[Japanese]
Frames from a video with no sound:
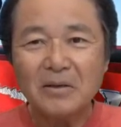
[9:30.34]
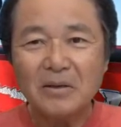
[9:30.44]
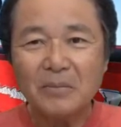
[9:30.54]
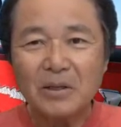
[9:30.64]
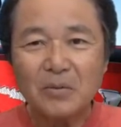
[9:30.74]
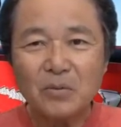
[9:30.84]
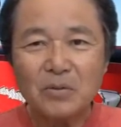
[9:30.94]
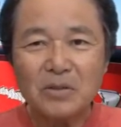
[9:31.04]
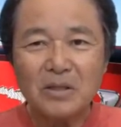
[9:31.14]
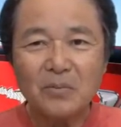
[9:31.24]
また
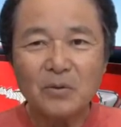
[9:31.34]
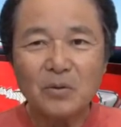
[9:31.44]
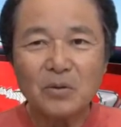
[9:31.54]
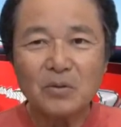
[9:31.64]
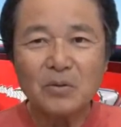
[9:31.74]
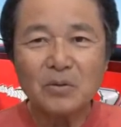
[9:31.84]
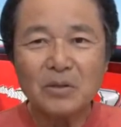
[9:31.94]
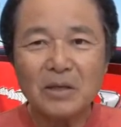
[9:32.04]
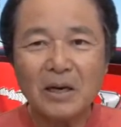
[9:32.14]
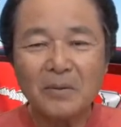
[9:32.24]
こっちへ戻ってくるとき
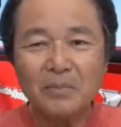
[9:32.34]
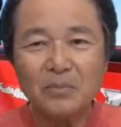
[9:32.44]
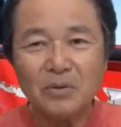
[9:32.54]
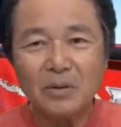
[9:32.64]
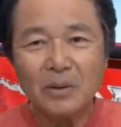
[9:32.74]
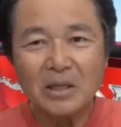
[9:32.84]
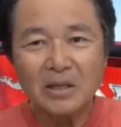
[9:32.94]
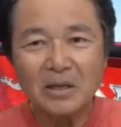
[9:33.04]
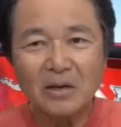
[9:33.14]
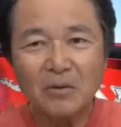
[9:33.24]
に半分でまた
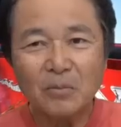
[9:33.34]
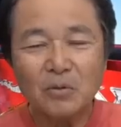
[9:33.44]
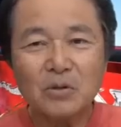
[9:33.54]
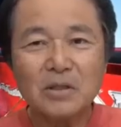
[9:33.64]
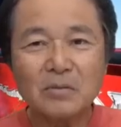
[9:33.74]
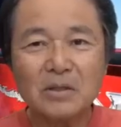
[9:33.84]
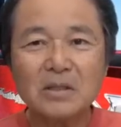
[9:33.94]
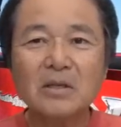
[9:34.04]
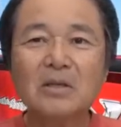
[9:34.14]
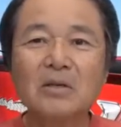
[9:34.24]
ターンを戻しちゃうんです。